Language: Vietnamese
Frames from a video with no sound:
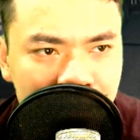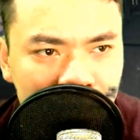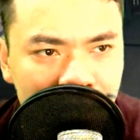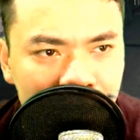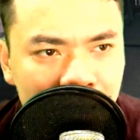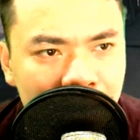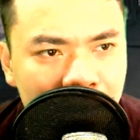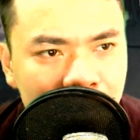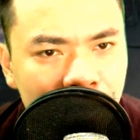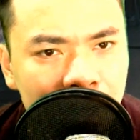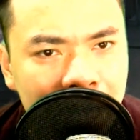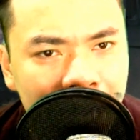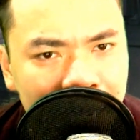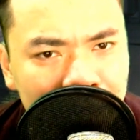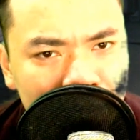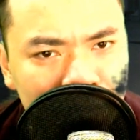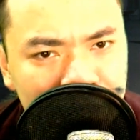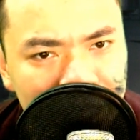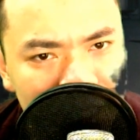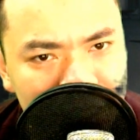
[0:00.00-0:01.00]
Tôi sững
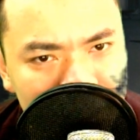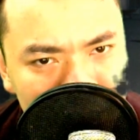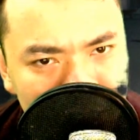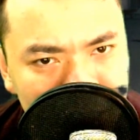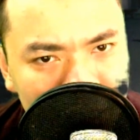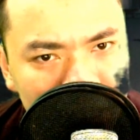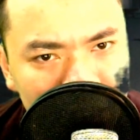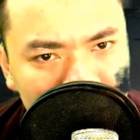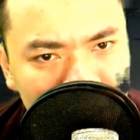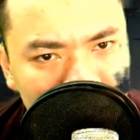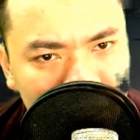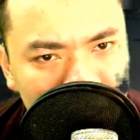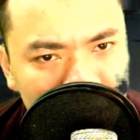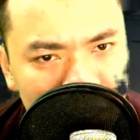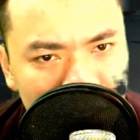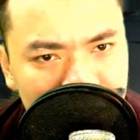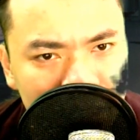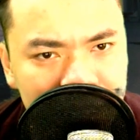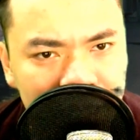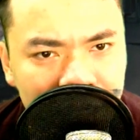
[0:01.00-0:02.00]
sờ ôm đầu nói,
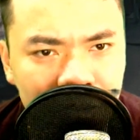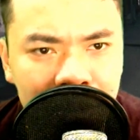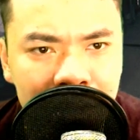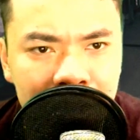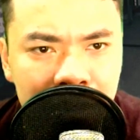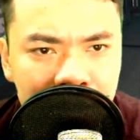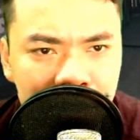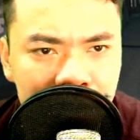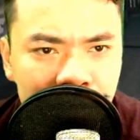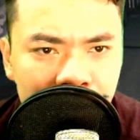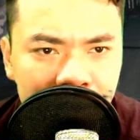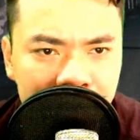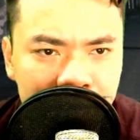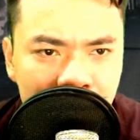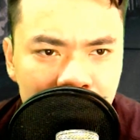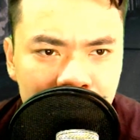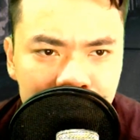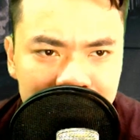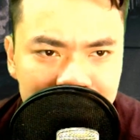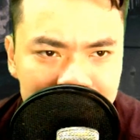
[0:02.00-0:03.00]
khác
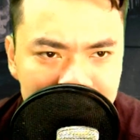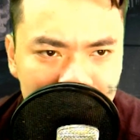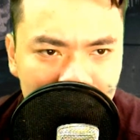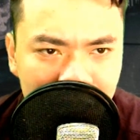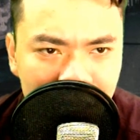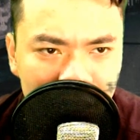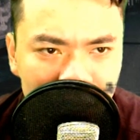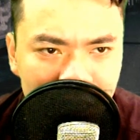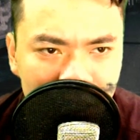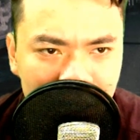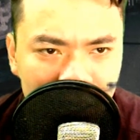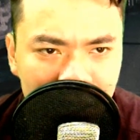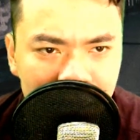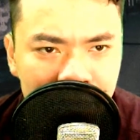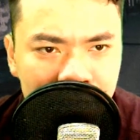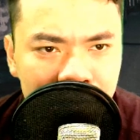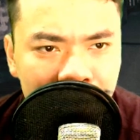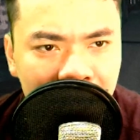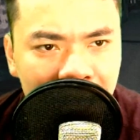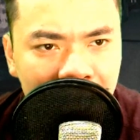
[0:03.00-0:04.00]
ở chỗ nào?
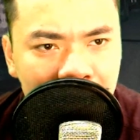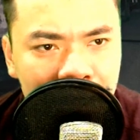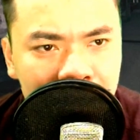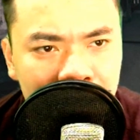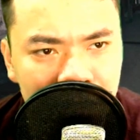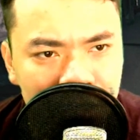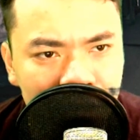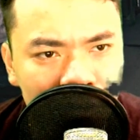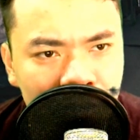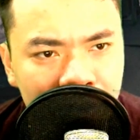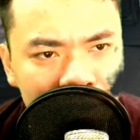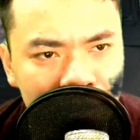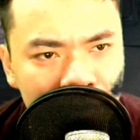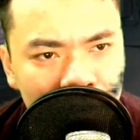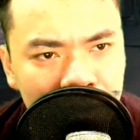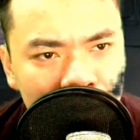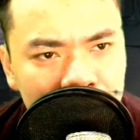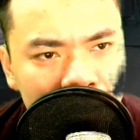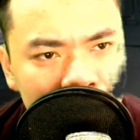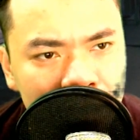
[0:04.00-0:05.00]
Người xem
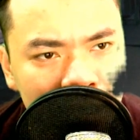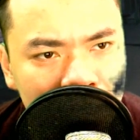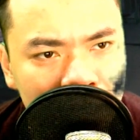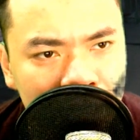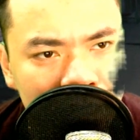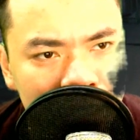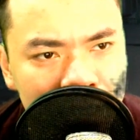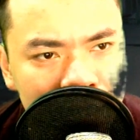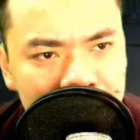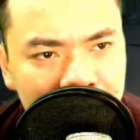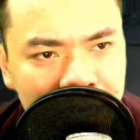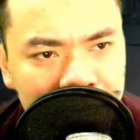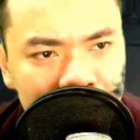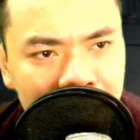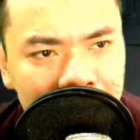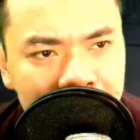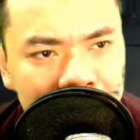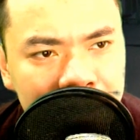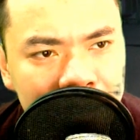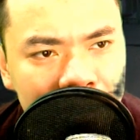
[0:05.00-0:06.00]
tên mập mạp kia,
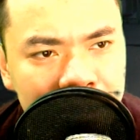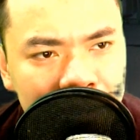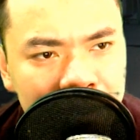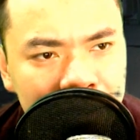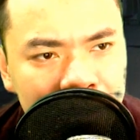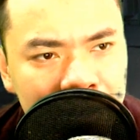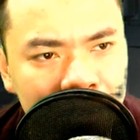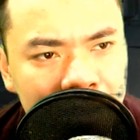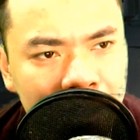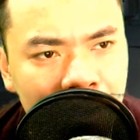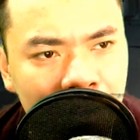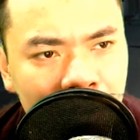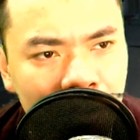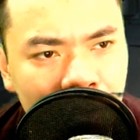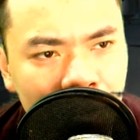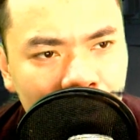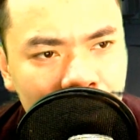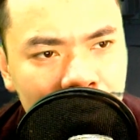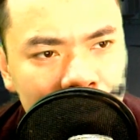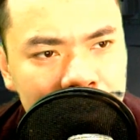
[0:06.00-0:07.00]
hắn không
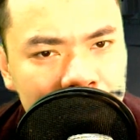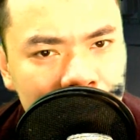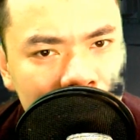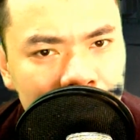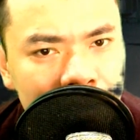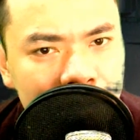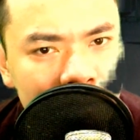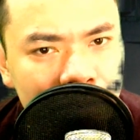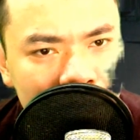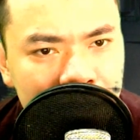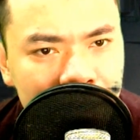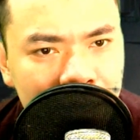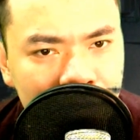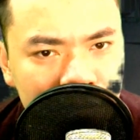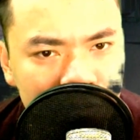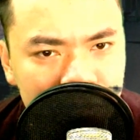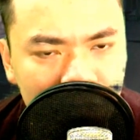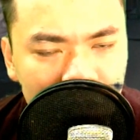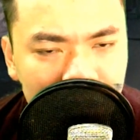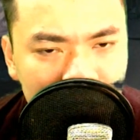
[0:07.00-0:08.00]
nghe ngự quỷ môn,
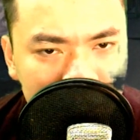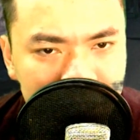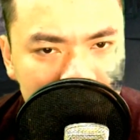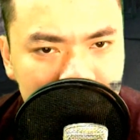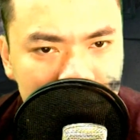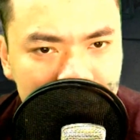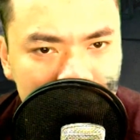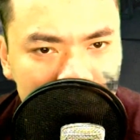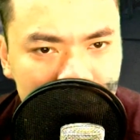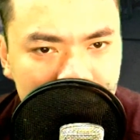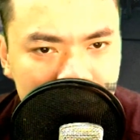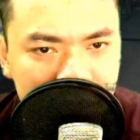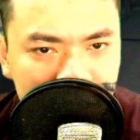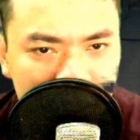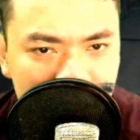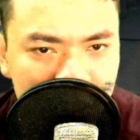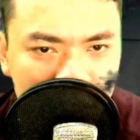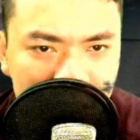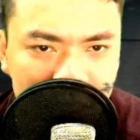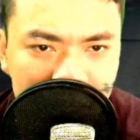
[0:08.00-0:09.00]
kết quả là
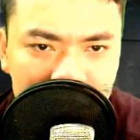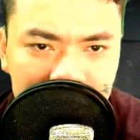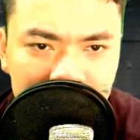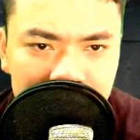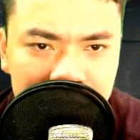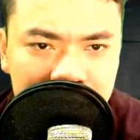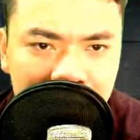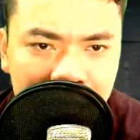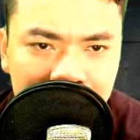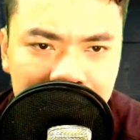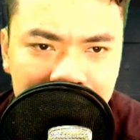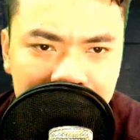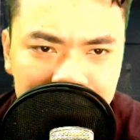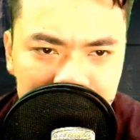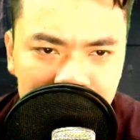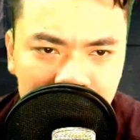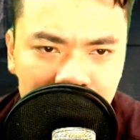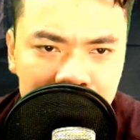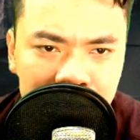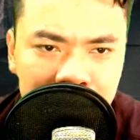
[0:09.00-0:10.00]
con chó của chính mình
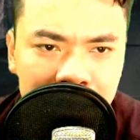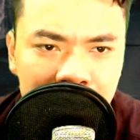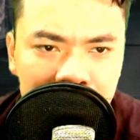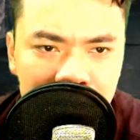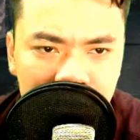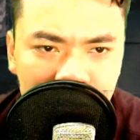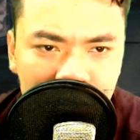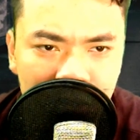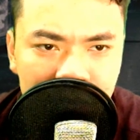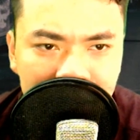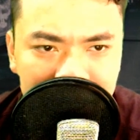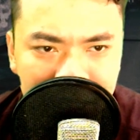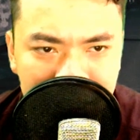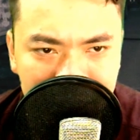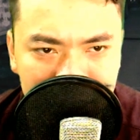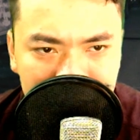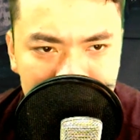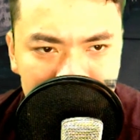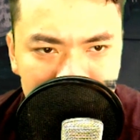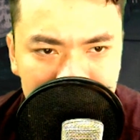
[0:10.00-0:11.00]
nuôi đã bị
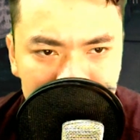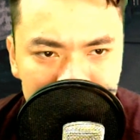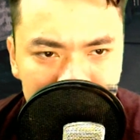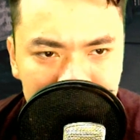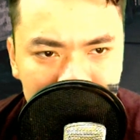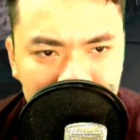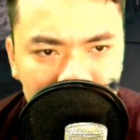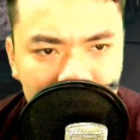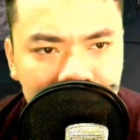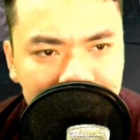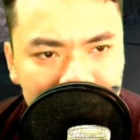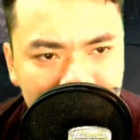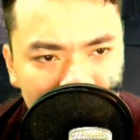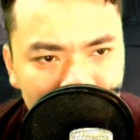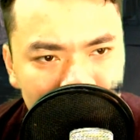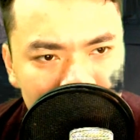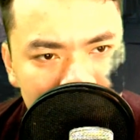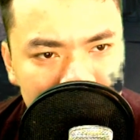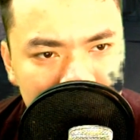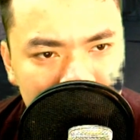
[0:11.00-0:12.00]
ngự quỷ môn giết
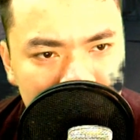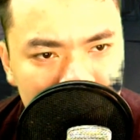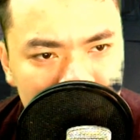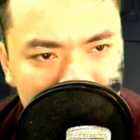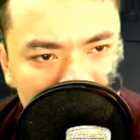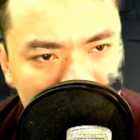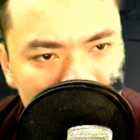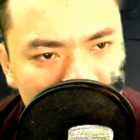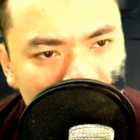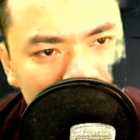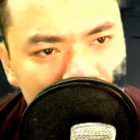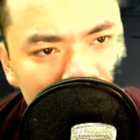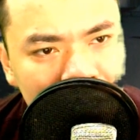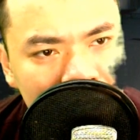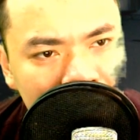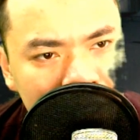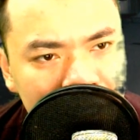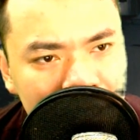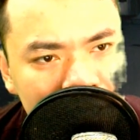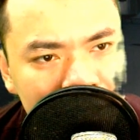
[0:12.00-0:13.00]
chết. Đây
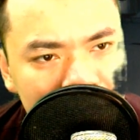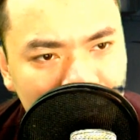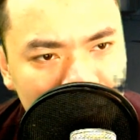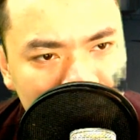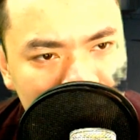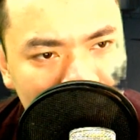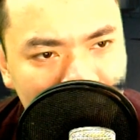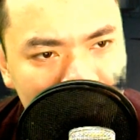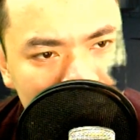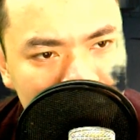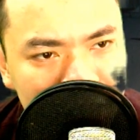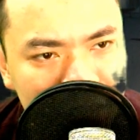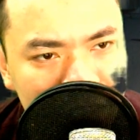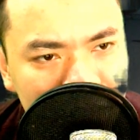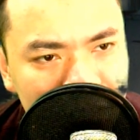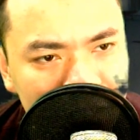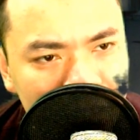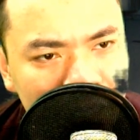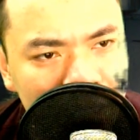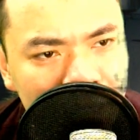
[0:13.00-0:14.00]
chính là giết
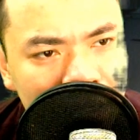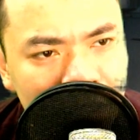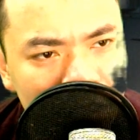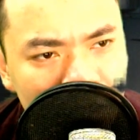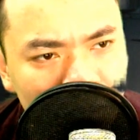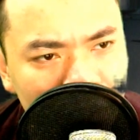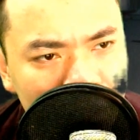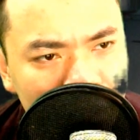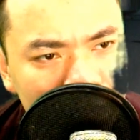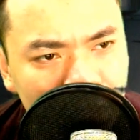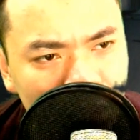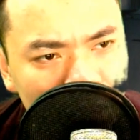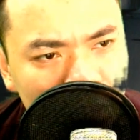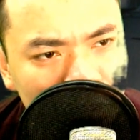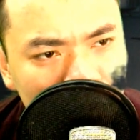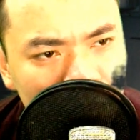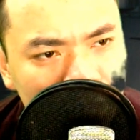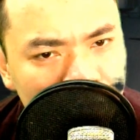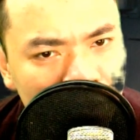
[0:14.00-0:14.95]
gà dọa khỉ nha.